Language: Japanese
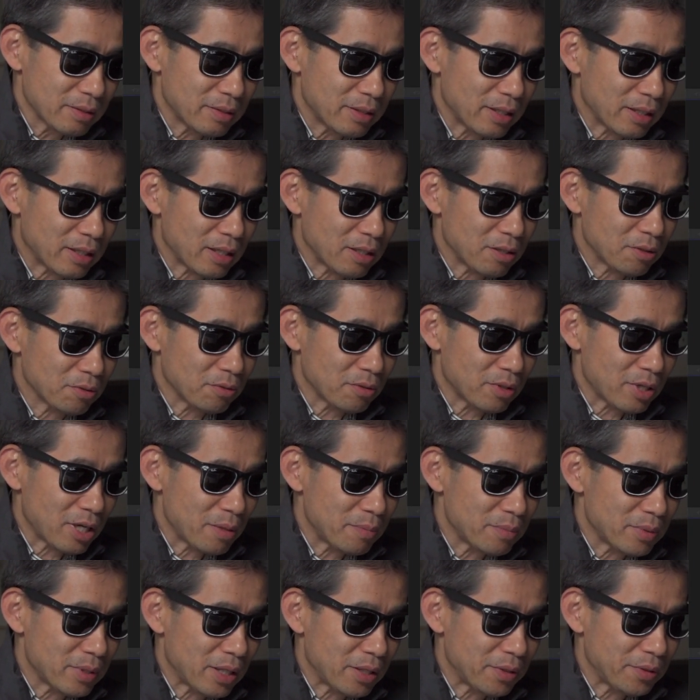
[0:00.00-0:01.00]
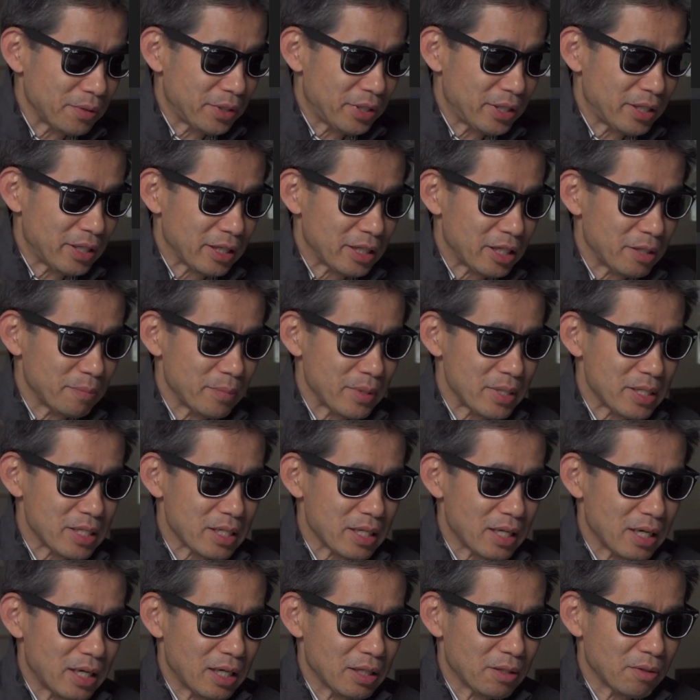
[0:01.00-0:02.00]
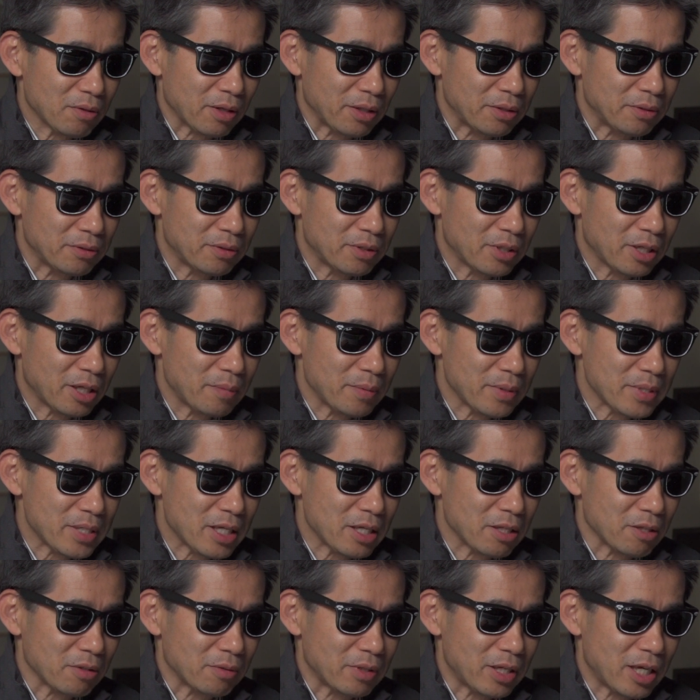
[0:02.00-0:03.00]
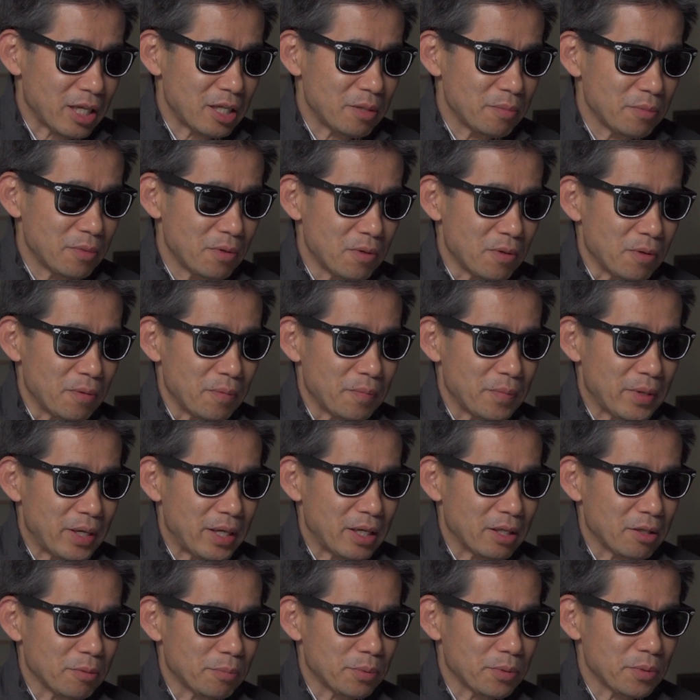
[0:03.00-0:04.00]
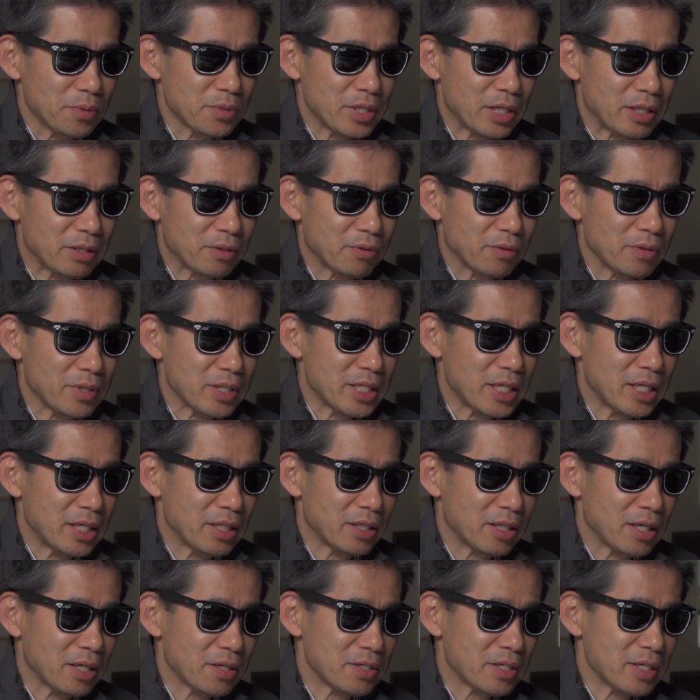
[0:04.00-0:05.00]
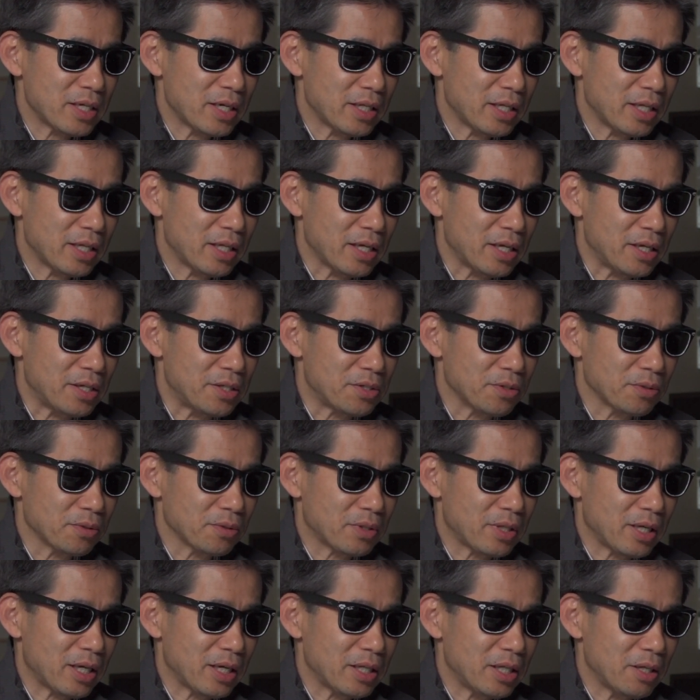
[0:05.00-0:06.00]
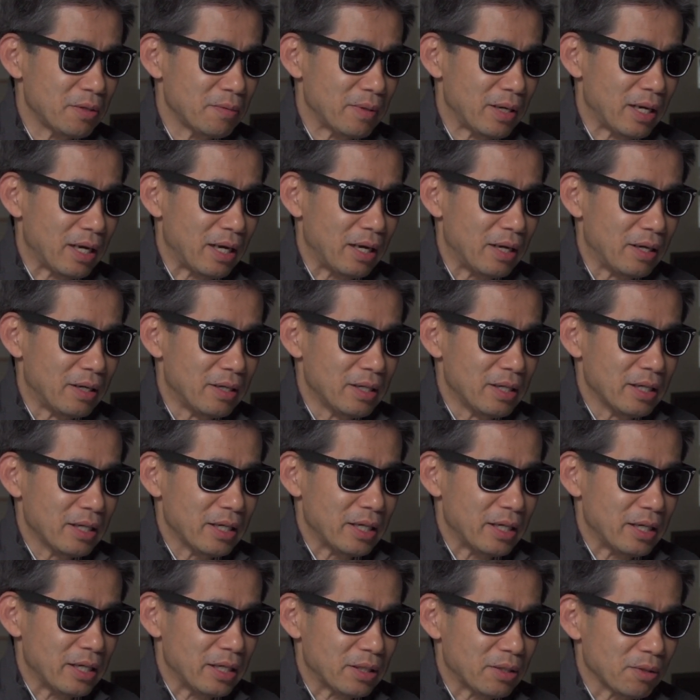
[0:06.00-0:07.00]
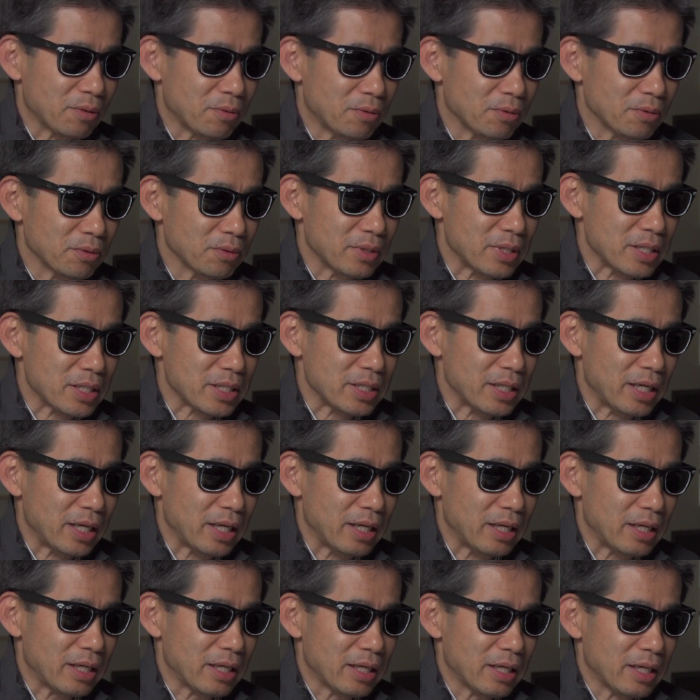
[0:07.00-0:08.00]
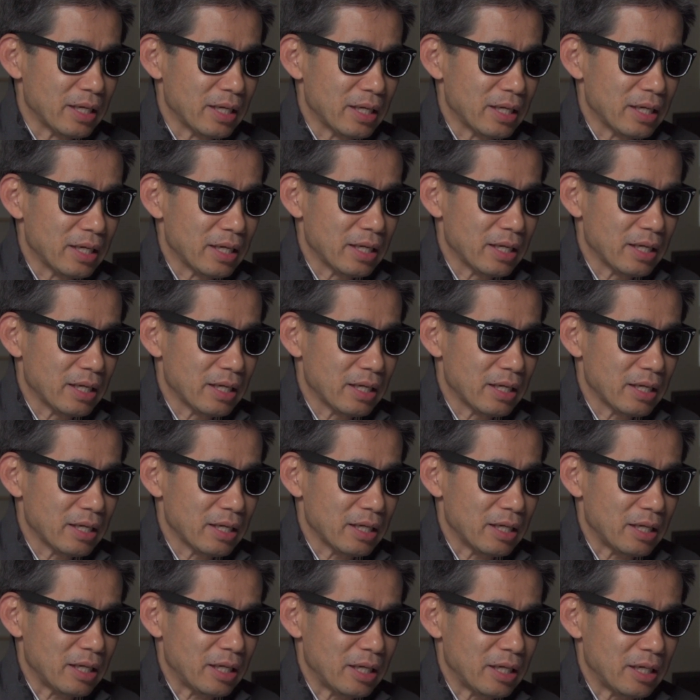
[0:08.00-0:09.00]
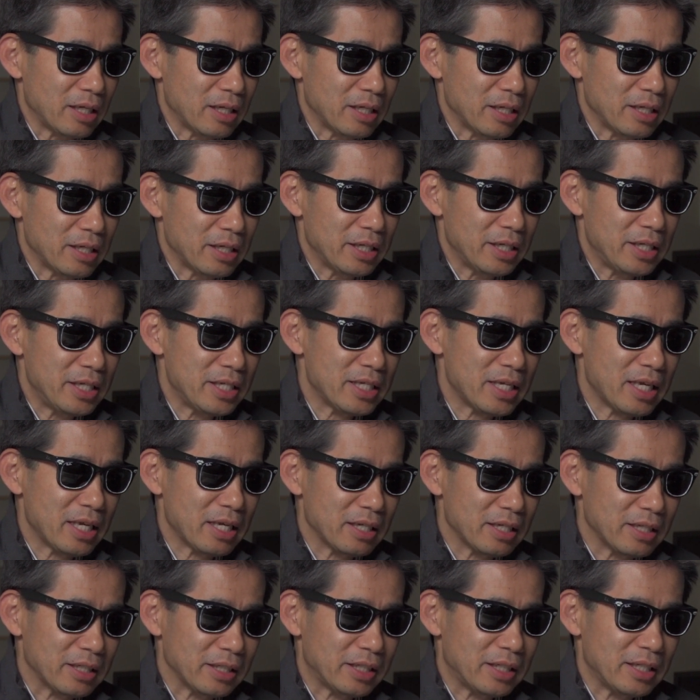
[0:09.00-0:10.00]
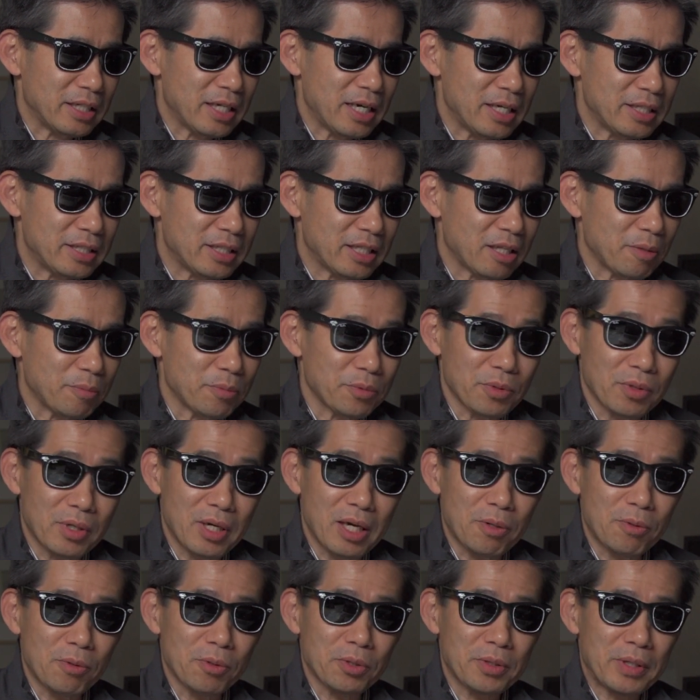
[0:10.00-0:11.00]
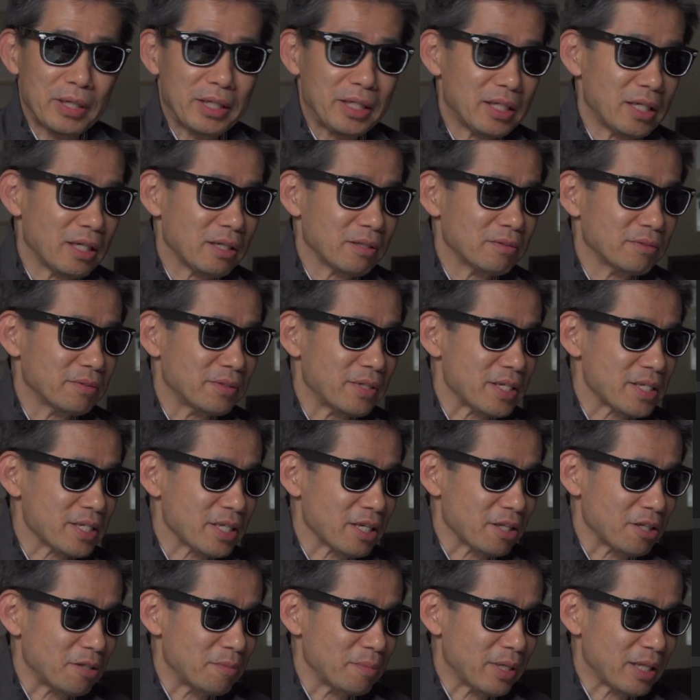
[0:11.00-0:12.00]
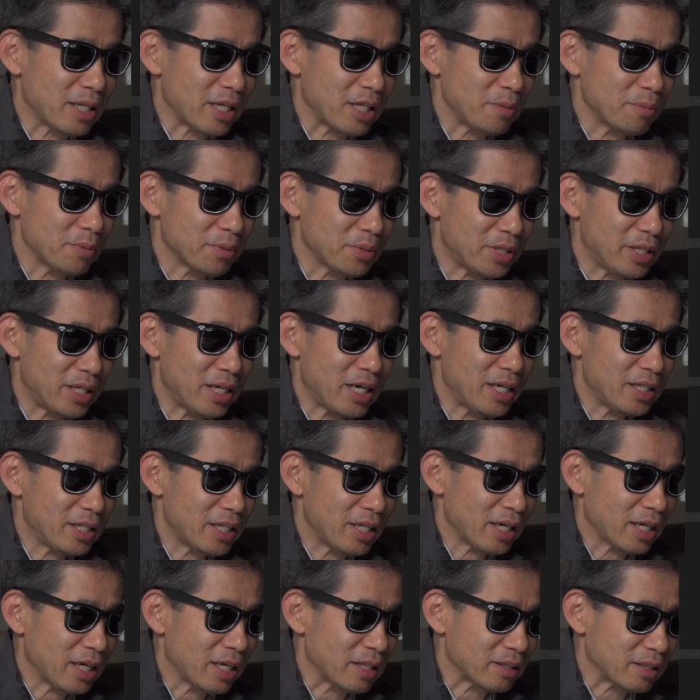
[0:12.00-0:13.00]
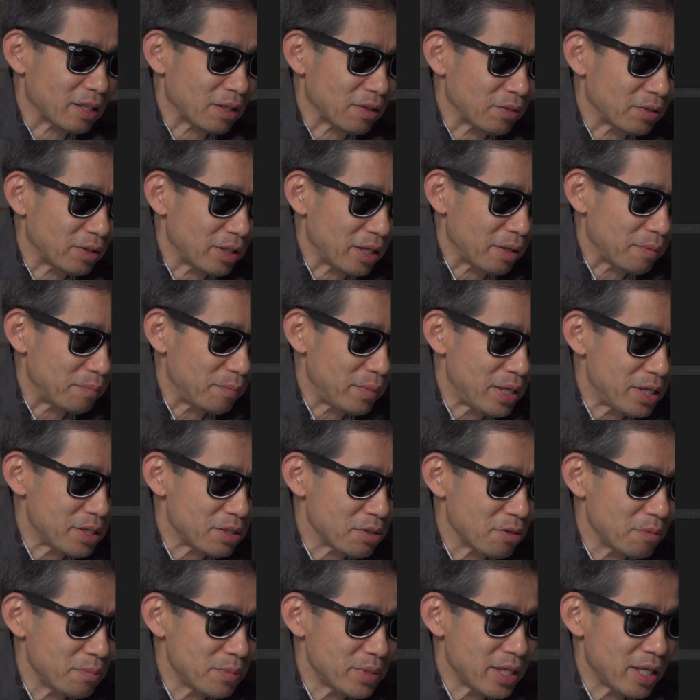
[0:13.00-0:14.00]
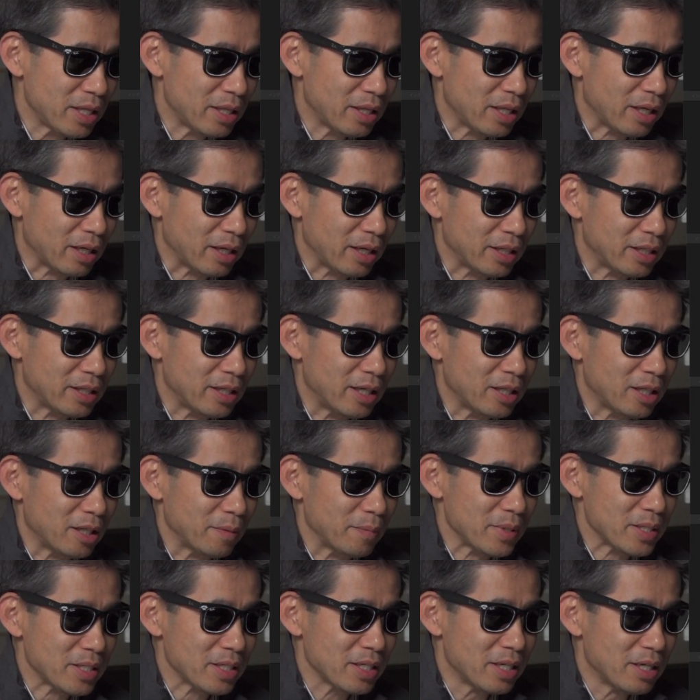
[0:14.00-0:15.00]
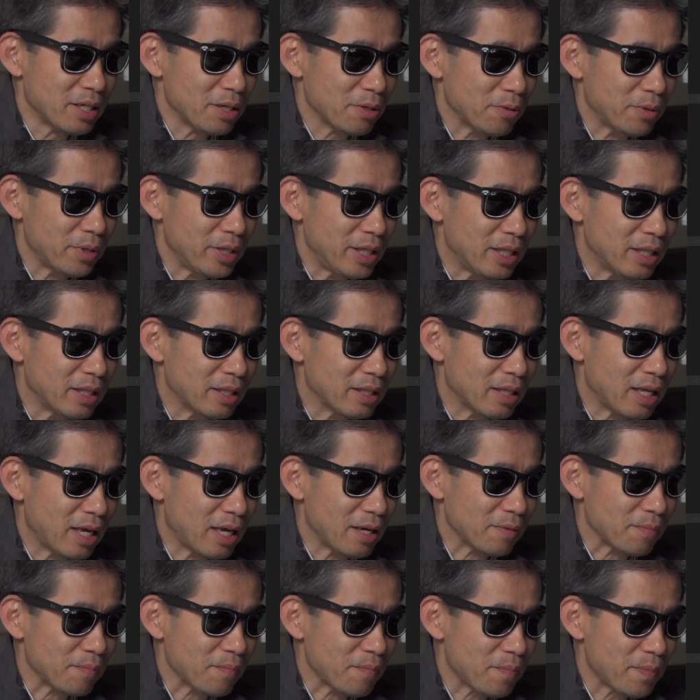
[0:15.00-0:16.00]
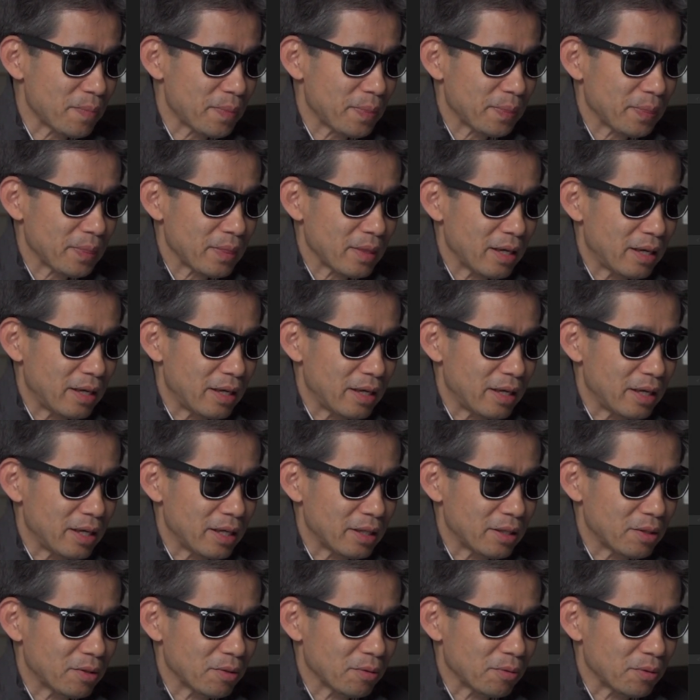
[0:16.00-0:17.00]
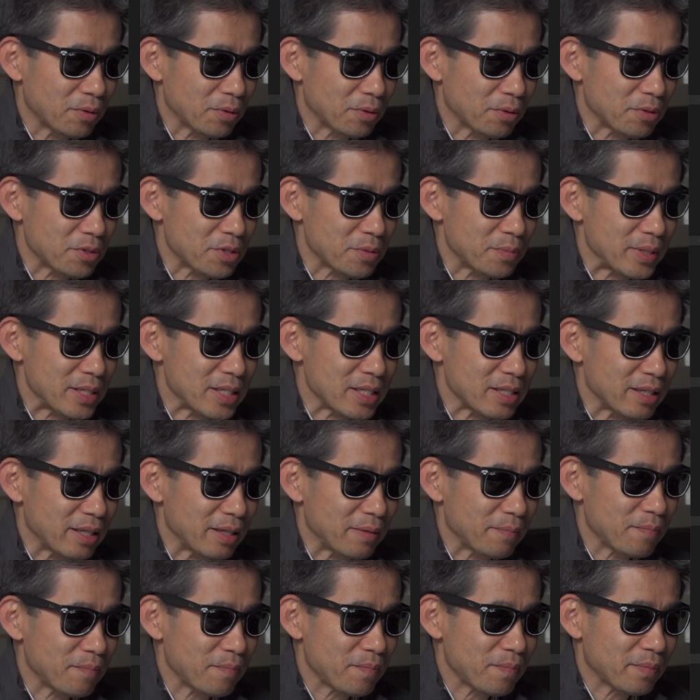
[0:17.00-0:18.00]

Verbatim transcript: で過去のライブラリを開きますかとか言ってきますけど何も、えーと、プロジェクトが選択されてない状態では、えーとこのですねえー、以前開いてたものがここでは開くんですけど今何も開いてなかったので名称未設定が開いてます。これ一旦、えー、っとこれ閉じますね。